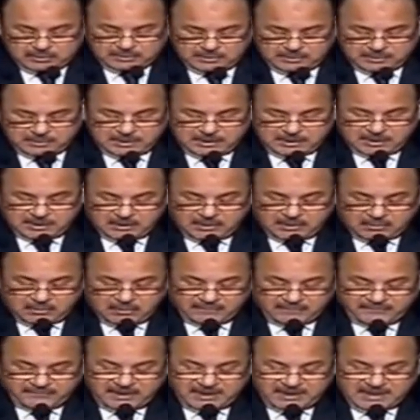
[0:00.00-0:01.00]
وفي
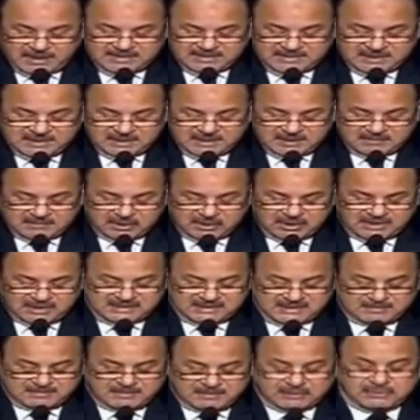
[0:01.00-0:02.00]
هذه المناسبة
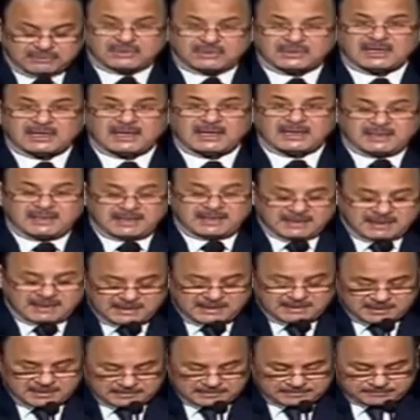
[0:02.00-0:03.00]
التاريخية
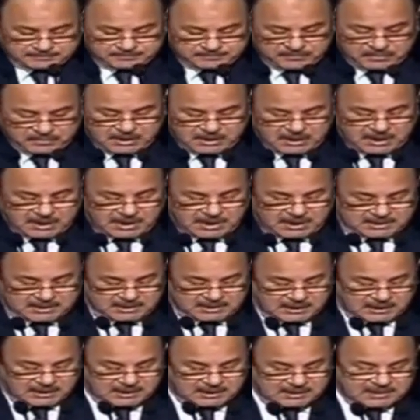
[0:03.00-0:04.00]

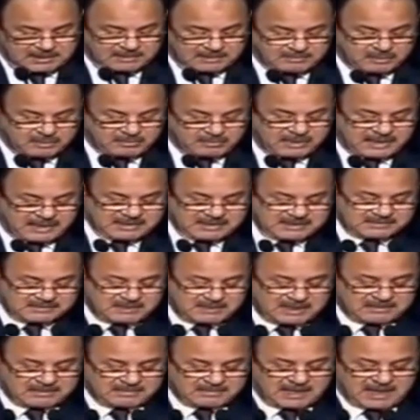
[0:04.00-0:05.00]
أتقدم بأسمى
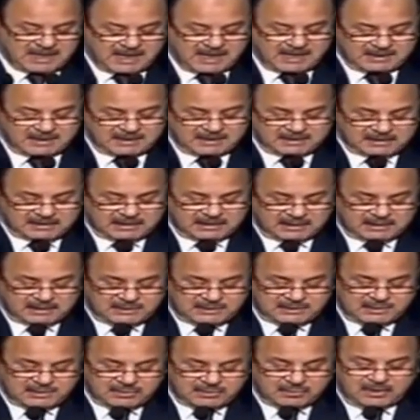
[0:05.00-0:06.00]
معاني التقدير
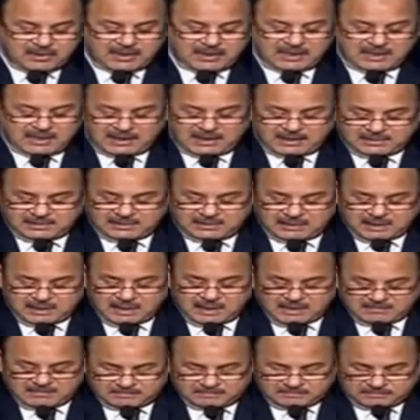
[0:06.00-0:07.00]
والاحترام
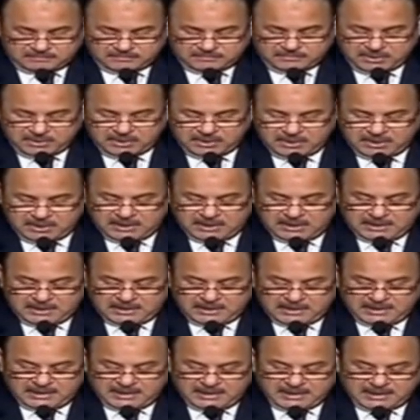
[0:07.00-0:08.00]

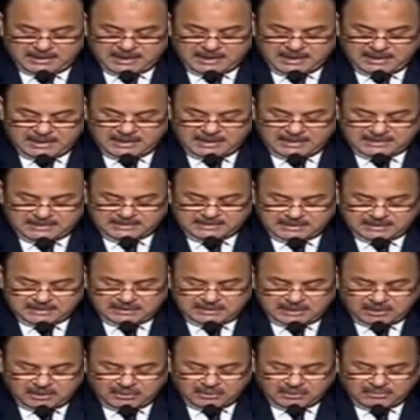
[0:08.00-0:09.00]
لرجال صدقوا
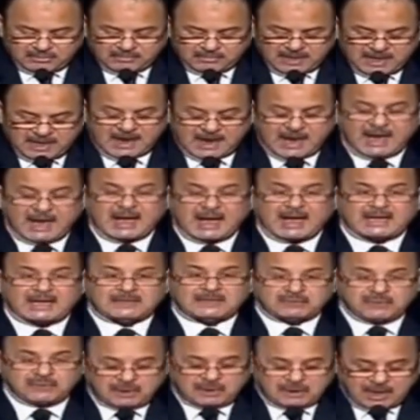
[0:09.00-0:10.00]
ما عهدوا
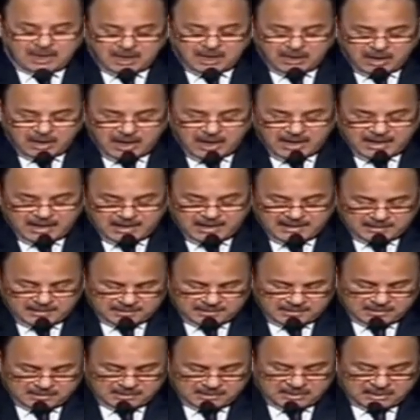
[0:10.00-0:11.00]
الله عليه
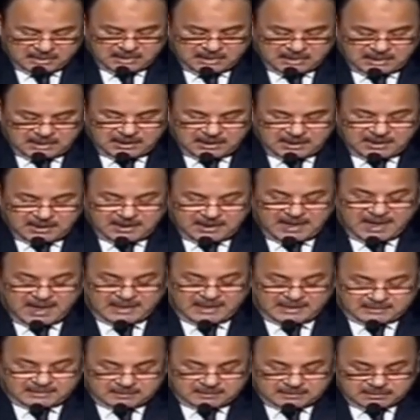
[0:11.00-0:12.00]
رجالا
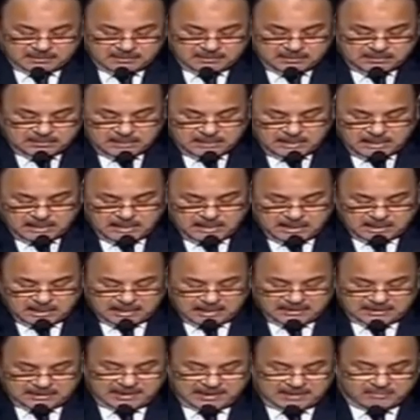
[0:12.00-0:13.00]

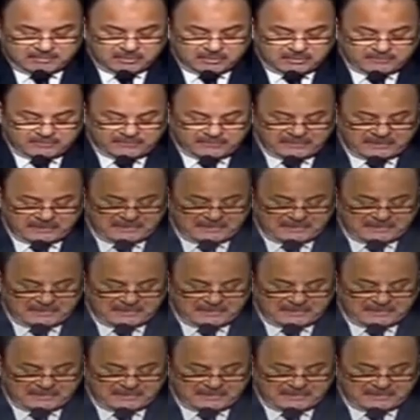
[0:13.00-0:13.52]
قدموا في معارك